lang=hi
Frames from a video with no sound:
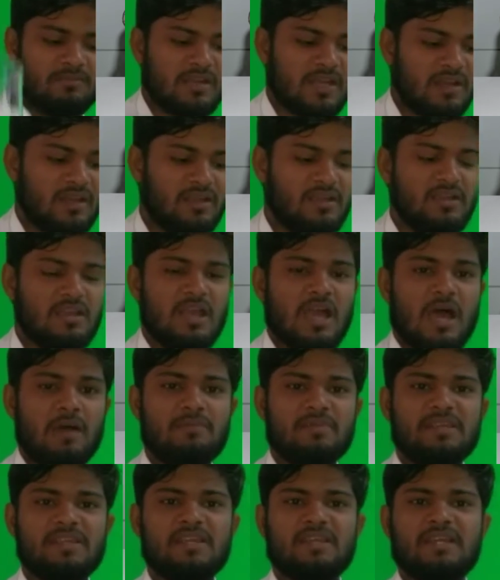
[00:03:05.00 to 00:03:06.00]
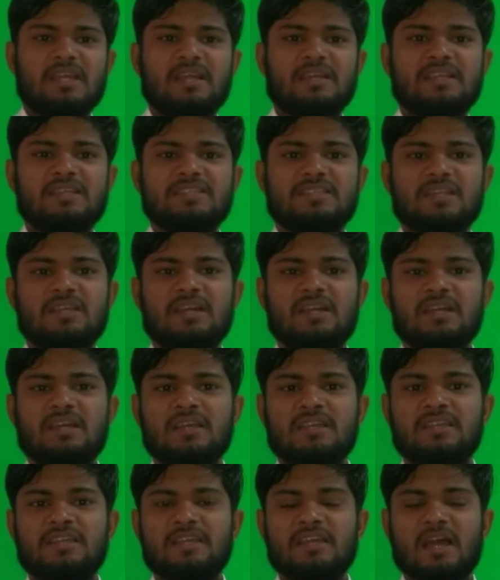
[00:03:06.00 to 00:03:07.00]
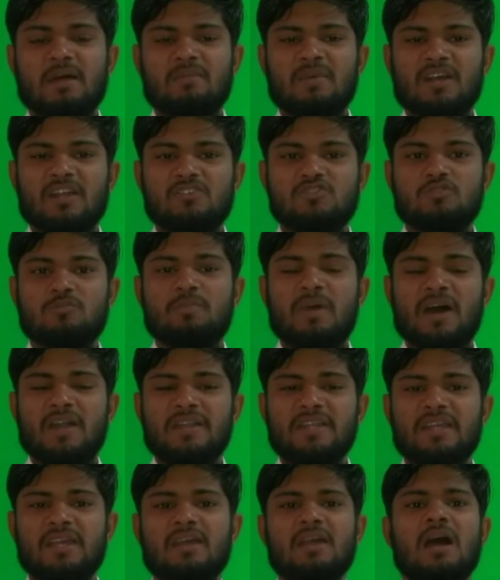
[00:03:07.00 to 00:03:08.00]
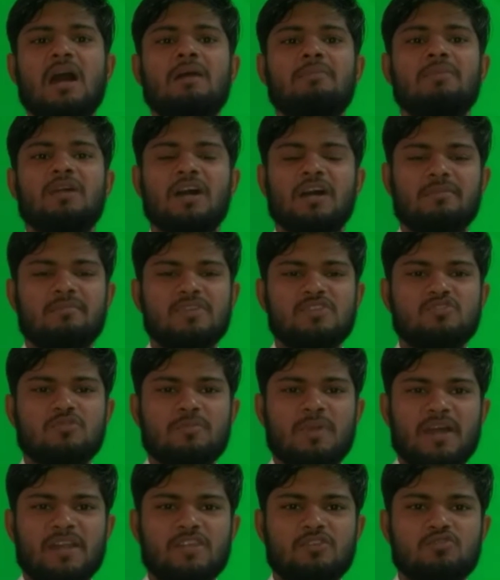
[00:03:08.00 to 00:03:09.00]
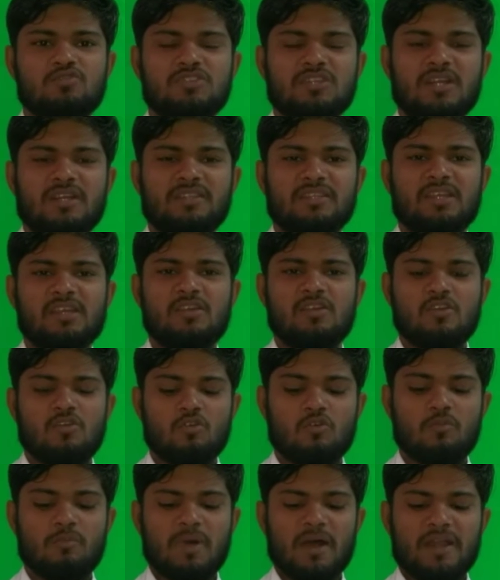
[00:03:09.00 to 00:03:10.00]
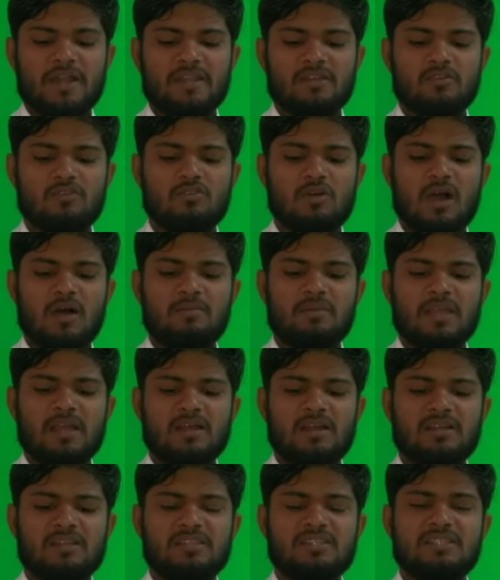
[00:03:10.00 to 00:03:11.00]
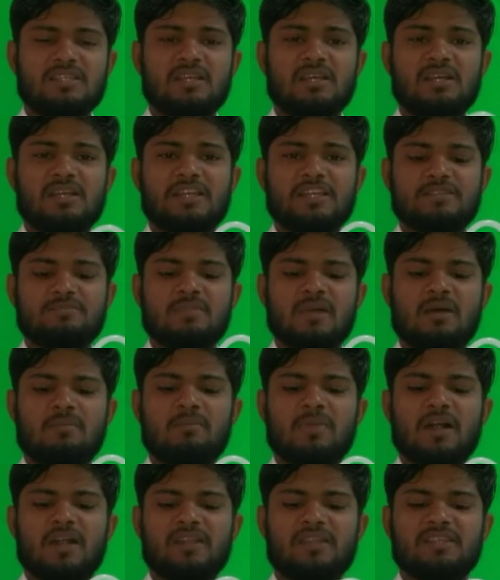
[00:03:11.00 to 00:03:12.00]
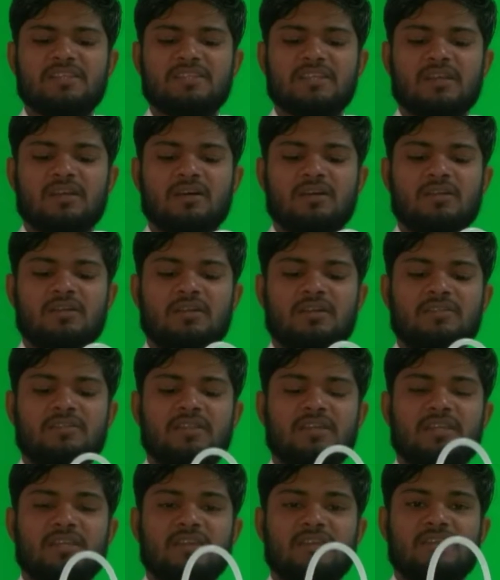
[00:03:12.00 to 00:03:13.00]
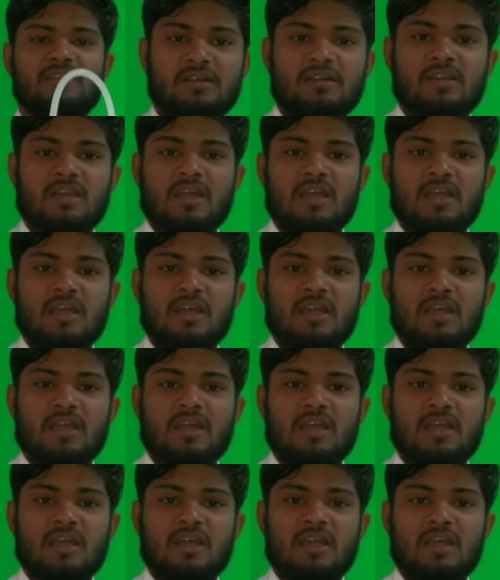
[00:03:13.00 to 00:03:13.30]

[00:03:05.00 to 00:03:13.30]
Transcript: हम डालें अब ये क्या कीजिएगा ये हमारा जो पानी है आप घर में जो पानी यूज करते हैं वो पानी को आप क्या कर दीजिएगा इसमें आप भर दीजिएगा देखिए